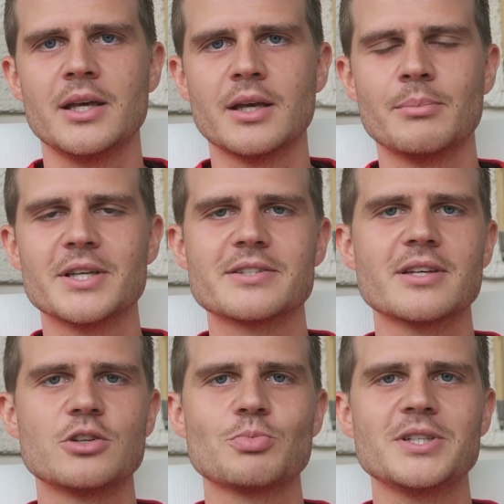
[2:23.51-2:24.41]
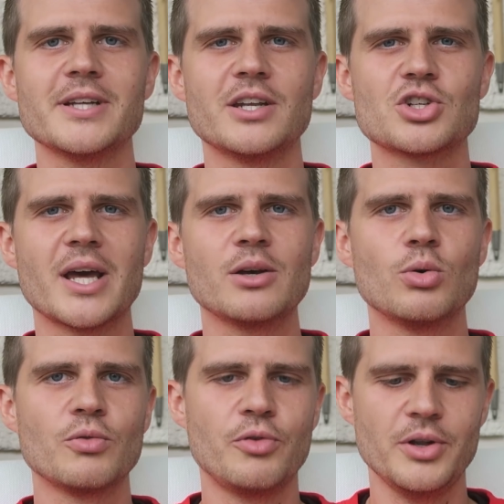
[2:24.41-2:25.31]
Ähm, es entspricht einer
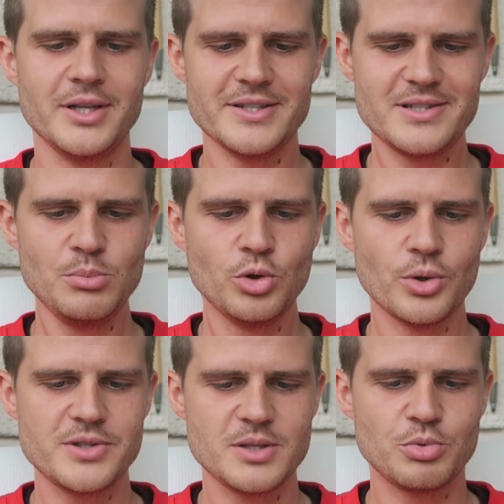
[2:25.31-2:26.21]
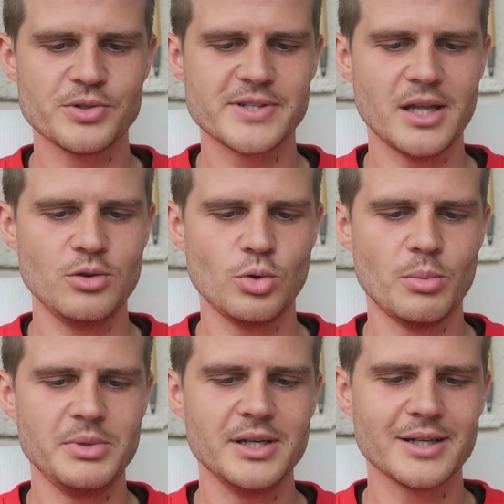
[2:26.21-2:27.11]
Steigerung von 97 Prozent,
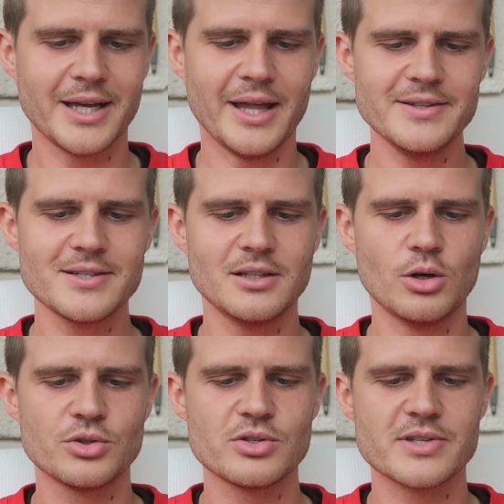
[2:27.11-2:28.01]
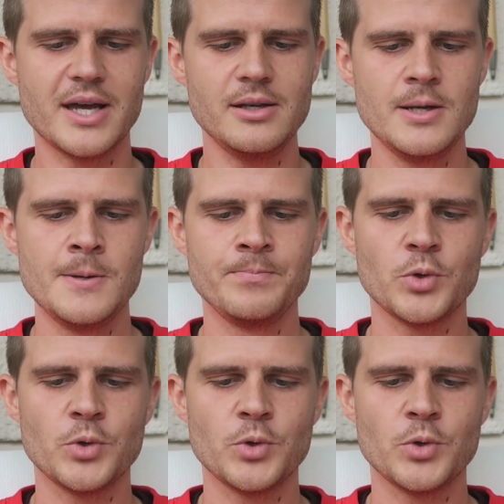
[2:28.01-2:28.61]
um hier ganz genau zu sein.